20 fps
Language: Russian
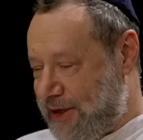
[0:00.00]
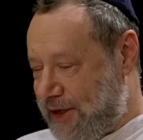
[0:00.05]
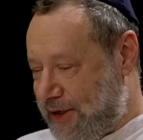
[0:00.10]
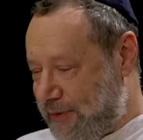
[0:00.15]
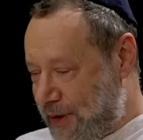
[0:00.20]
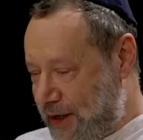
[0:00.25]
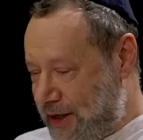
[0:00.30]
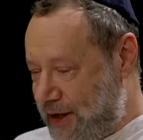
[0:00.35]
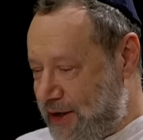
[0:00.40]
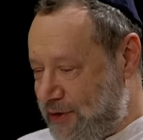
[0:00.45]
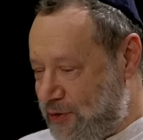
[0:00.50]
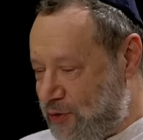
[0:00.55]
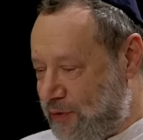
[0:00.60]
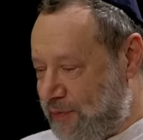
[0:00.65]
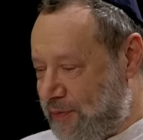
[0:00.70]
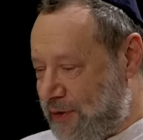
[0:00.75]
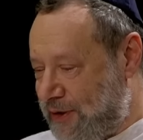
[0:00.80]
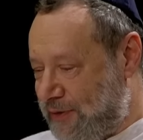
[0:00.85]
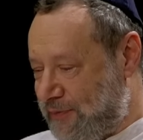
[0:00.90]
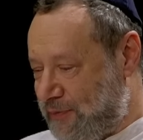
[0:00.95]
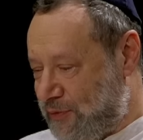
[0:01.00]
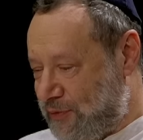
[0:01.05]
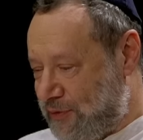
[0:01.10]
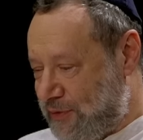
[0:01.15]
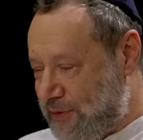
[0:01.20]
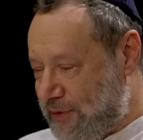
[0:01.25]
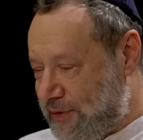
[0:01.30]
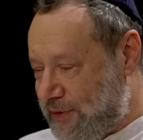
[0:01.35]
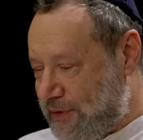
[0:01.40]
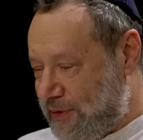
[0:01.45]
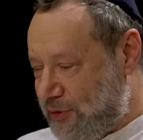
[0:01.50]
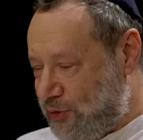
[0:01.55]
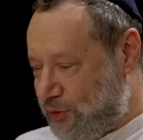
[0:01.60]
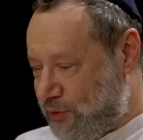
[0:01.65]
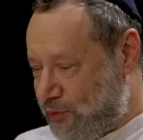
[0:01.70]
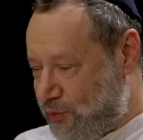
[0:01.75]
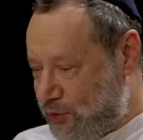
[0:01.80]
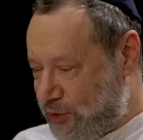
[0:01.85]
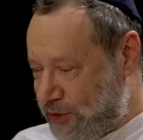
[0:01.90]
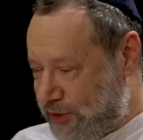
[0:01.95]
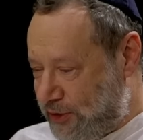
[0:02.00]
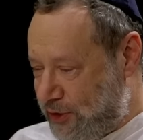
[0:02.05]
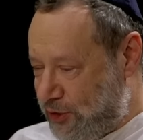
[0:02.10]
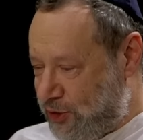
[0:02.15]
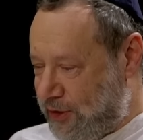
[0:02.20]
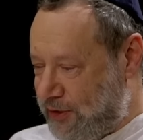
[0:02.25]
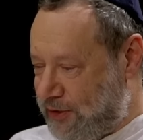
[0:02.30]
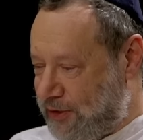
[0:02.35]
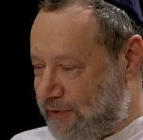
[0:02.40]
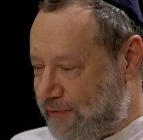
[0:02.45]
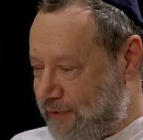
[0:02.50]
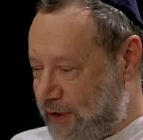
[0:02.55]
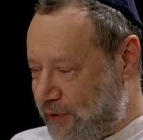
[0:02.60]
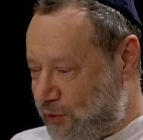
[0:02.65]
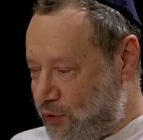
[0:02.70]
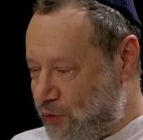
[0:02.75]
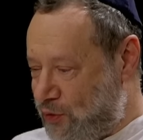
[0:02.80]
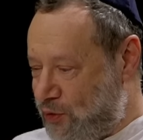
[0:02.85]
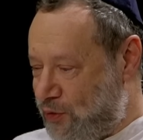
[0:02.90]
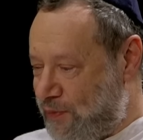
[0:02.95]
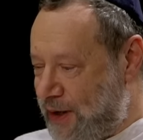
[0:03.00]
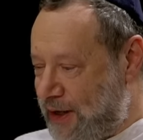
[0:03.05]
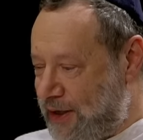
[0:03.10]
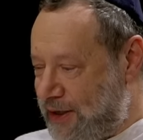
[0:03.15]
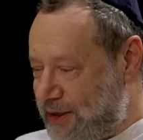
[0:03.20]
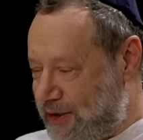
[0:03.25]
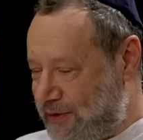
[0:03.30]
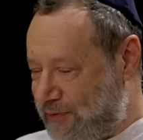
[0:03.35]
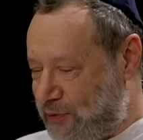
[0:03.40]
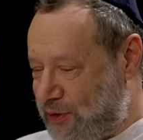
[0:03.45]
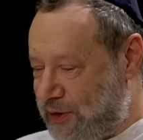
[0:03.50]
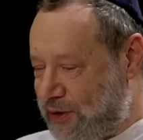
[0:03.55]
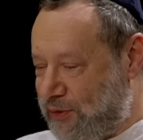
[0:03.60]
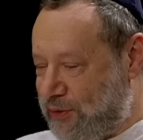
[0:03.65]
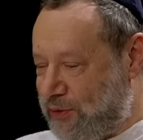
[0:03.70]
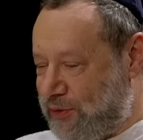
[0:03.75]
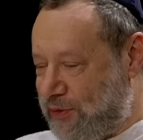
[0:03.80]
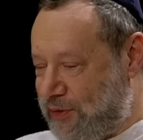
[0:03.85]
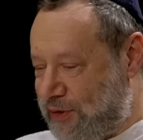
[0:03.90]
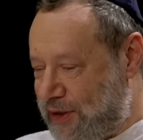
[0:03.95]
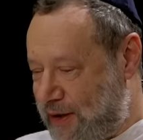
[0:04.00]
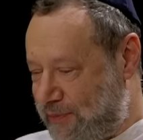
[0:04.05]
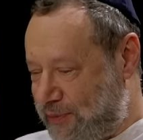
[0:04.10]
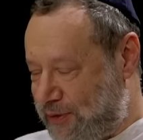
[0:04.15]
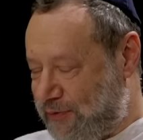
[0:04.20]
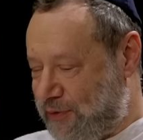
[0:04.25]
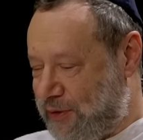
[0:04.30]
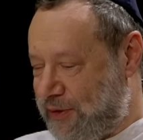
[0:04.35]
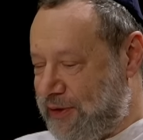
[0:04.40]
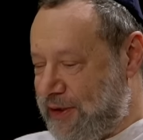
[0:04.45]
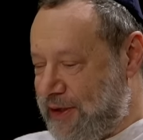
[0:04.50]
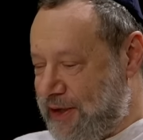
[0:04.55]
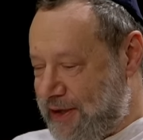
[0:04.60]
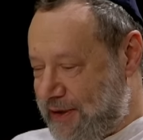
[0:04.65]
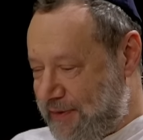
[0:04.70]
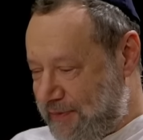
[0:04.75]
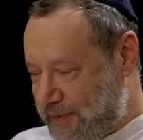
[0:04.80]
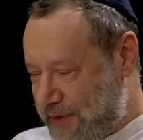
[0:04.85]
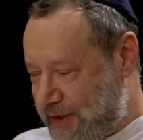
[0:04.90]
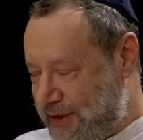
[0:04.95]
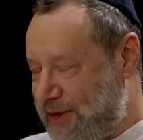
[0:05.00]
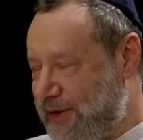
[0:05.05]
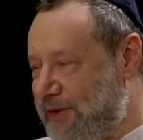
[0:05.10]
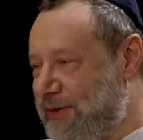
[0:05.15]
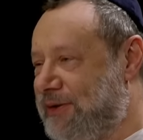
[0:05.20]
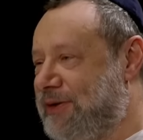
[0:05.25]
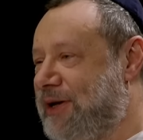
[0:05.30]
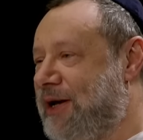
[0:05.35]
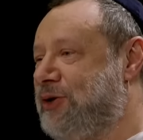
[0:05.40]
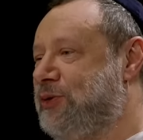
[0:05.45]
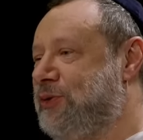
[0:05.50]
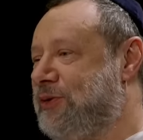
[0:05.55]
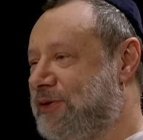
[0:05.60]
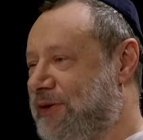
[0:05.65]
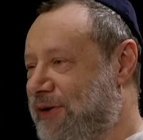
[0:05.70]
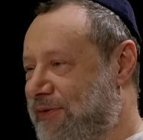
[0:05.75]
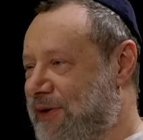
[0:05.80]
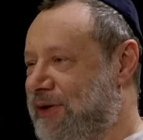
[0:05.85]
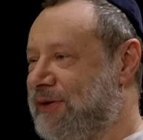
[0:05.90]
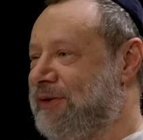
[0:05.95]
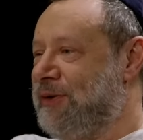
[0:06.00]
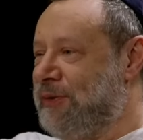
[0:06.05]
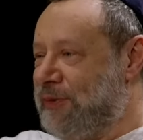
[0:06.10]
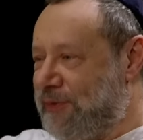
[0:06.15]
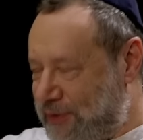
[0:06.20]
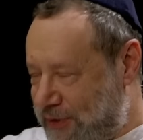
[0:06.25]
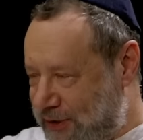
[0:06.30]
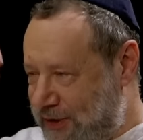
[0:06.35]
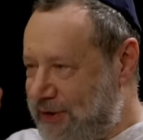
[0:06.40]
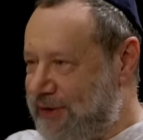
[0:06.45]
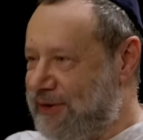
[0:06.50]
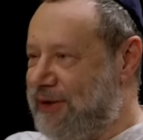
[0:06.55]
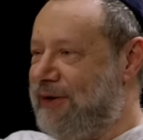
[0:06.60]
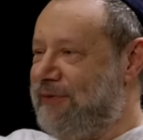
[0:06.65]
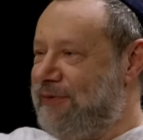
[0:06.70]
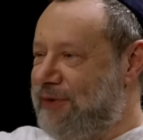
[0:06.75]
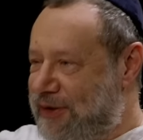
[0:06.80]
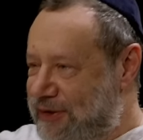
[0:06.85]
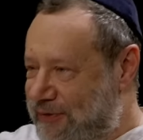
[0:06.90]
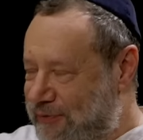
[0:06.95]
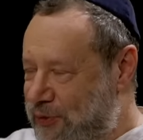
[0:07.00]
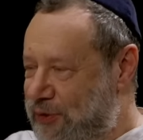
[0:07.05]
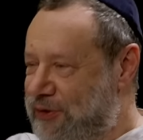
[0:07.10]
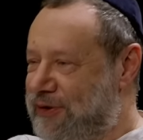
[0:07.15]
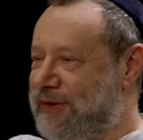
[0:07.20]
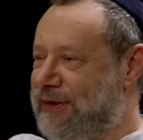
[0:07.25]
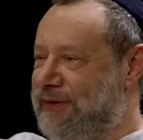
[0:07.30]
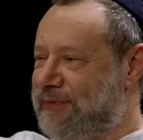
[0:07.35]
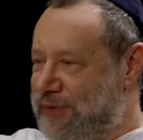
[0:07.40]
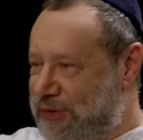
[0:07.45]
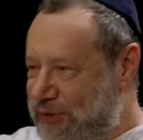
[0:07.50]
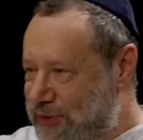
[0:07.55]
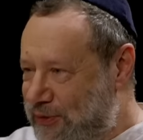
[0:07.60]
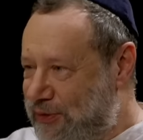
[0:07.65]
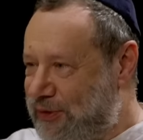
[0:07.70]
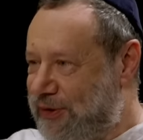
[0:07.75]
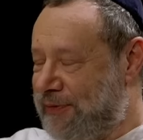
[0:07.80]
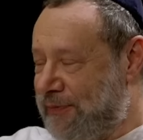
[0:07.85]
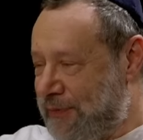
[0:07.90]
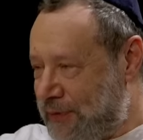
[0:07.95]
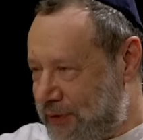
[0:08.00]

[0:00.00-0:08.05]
и к молению моему, чтобы услышать хвалу, молитву, которую раб твой... И дальше он говорит, ну вот и Давид вроде, и все.